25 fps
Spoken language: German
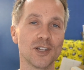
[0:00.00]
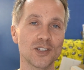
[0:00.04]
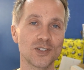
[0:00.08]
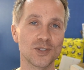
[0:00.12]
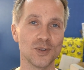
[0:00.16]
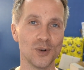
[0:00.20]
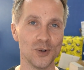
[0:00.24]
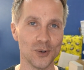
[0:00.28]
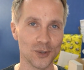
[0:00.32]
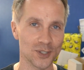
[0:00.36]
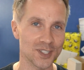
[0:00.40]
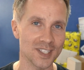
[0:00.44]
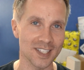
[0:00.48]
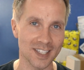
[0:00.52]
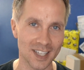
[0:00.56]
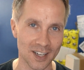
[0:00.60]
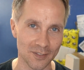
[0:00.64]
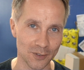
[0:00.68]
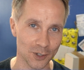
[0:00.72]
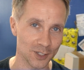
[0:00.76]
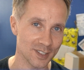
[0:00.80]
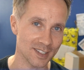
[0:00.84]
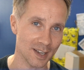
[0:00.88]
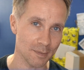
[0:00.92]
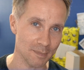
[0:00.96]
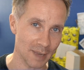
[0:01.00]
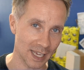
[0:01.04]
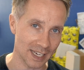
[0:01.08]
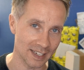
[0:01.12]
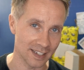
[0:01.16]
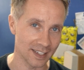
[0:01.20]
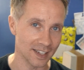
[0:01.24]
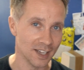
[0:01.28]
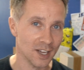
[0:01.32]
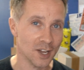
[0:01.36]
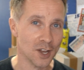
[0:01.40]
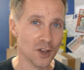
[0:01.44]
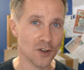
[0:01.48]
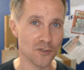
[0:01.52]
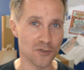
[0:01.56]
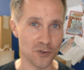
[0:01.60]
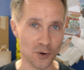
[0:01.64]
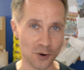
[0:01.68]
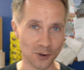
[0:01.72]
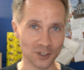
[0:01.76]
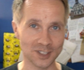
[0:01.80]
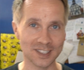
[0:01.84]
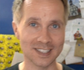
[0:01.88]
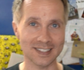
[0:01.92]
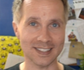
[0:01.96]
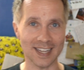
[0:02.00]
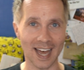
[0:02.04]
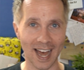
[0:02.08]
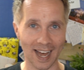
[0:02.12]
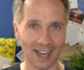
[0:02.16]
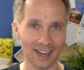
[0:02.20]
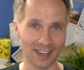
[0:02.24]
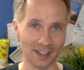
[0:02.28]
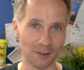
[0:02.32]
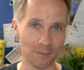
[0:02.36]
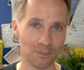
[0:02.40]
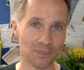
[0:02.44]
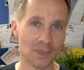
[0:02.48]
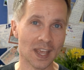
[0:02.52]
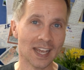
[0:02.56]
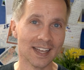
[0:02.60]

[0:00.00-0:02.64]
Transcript: desto lustiger wird's am Ende für uns alle.